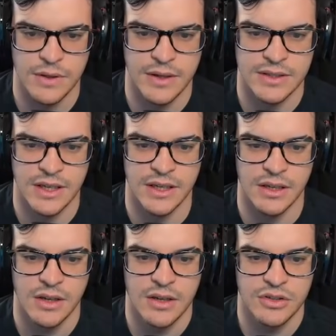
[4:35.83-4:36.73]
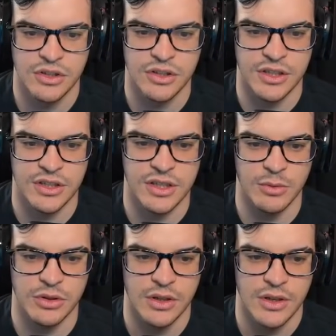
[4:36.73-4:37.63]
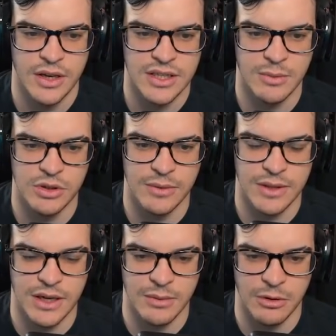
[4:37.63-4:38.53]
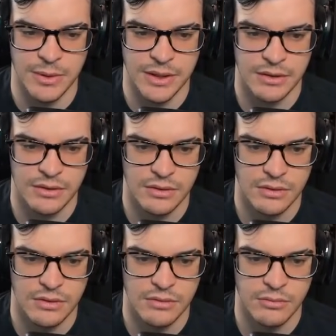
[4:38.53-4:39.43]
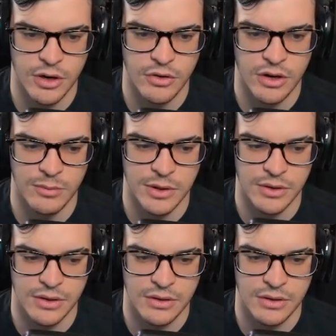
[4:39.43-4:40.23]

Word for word: Está aquí. Sí, sí, sí, es ese bot. Ese bot te vende el revólver. Pero hay un enemigo, ¿eh?